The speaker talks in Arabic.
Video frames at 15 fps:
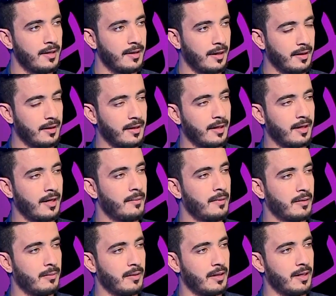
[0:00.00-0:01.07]
يعني
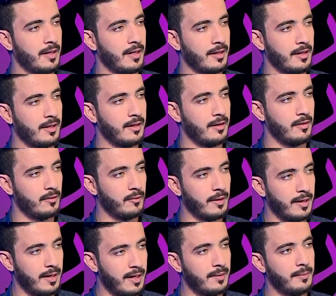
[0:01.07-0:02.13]
إقامة مثل هذه
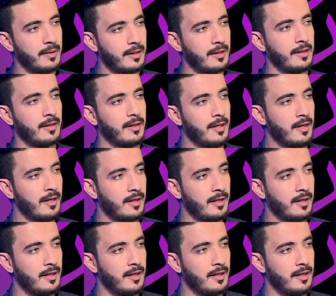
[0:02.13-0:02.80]
الولائم اللي